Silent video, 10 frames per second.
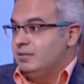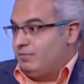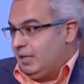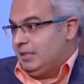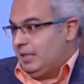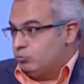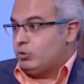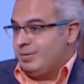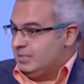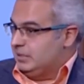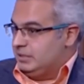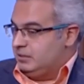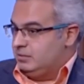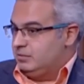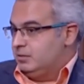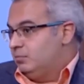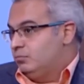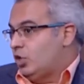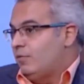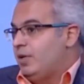فعلا عنده 8 سنين
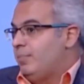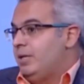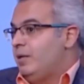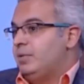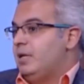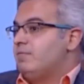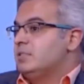مش عارف هو امتى إيه إيه حضرتك